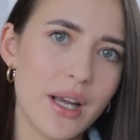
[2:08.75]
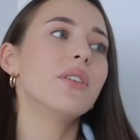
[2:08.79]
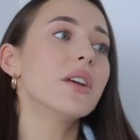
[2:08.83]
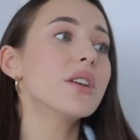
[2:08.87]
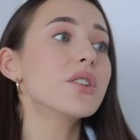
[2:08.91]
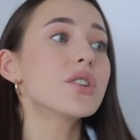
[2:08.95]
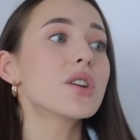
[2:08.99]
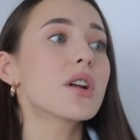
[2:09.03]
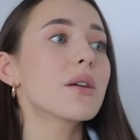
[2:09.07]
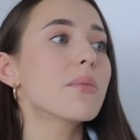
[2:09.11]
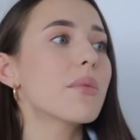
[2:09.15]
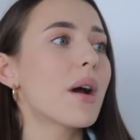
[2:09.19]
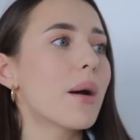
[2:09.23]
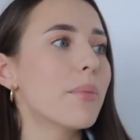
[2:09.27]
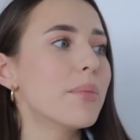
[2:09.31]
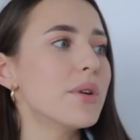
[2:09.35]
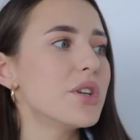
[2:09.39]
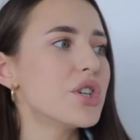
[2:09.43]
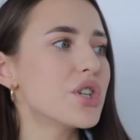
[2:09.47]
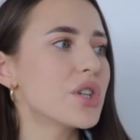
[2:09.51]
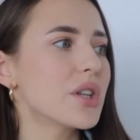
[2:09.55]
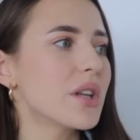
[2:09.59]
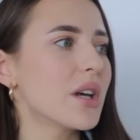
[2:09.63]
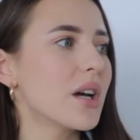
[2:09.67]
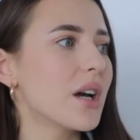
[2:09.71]
Вечером
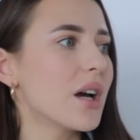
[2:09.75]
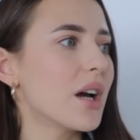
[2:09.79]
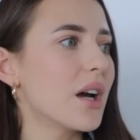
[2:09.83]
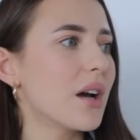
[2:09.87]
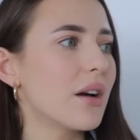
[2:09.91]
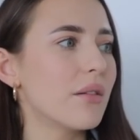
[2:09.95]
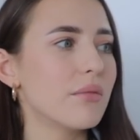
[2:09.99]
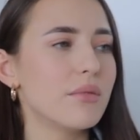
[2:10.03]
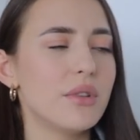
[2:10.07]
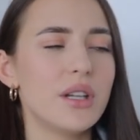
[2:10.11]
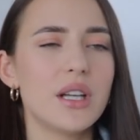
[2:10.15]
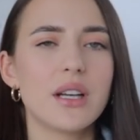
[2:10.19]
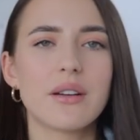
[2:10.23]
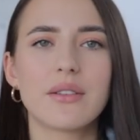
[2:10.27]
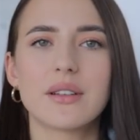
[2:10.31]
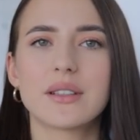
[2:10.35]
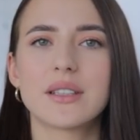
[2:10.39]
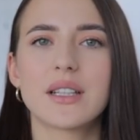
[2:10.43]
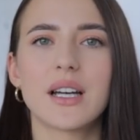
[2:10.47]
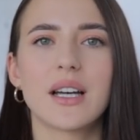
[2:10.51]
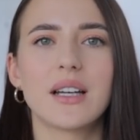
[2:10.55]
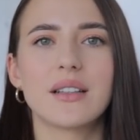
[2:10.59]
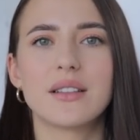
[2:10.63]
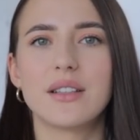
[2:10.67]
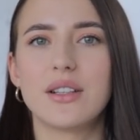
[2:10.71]
обычно не
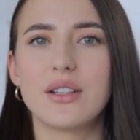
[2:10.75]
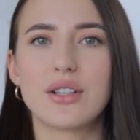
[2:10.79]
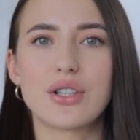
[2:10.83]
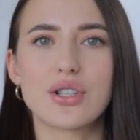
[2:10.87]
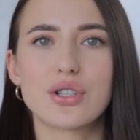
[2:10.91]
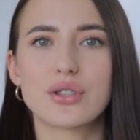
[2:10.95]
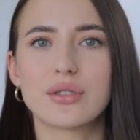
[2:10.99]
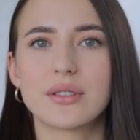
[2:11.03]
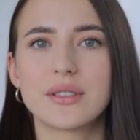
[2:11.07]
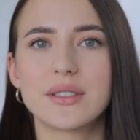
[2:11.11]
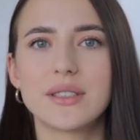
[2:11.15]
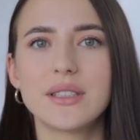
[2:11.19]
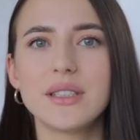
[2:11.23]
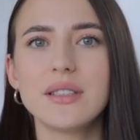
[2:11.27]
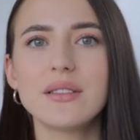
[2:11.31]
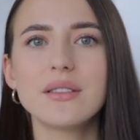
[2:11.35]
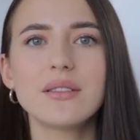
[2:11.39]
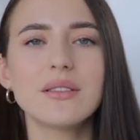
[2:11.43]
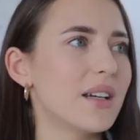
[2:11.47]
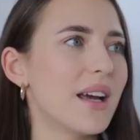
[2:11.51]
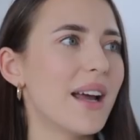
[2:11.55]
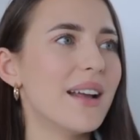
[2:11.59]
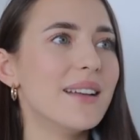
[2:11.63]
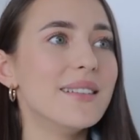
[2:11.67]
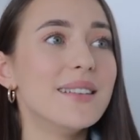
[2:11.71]
хватает ни на что
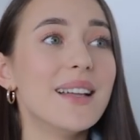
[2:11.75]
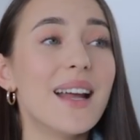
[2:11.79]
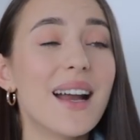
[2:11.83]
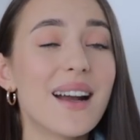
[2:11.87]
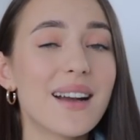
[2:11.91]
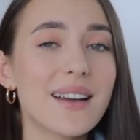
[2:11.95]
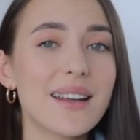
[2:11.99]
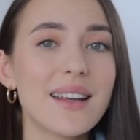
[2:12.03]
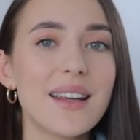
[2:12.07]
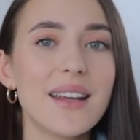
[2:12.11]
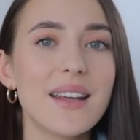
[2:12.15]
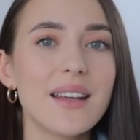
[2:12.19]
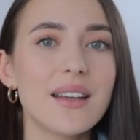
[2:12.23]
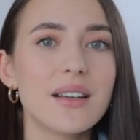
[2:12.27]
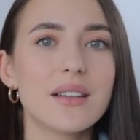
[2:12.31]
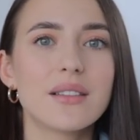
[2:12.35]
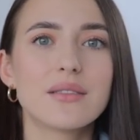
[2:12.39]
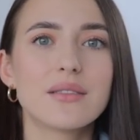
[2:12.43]
сил, энергии,